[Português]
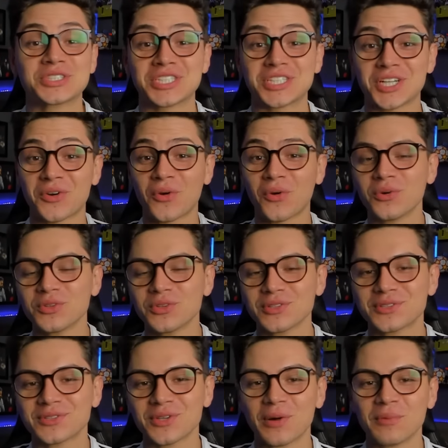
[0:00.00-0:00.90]
chegou no
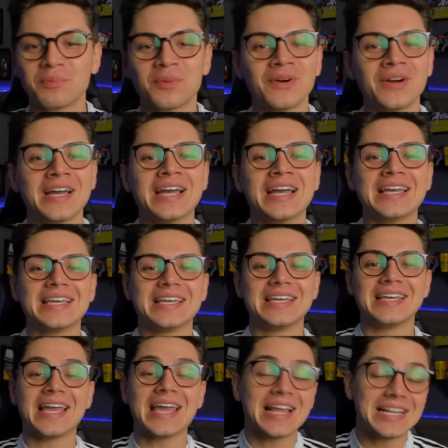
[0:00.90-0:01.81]
topo
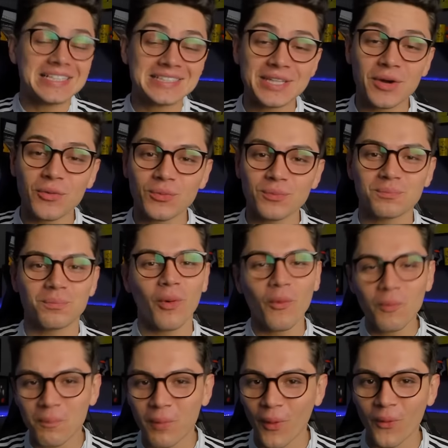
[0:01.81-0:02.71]
e ele não
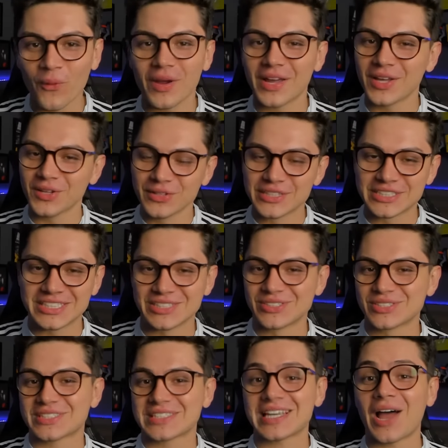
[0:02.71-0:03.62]
poupou elogios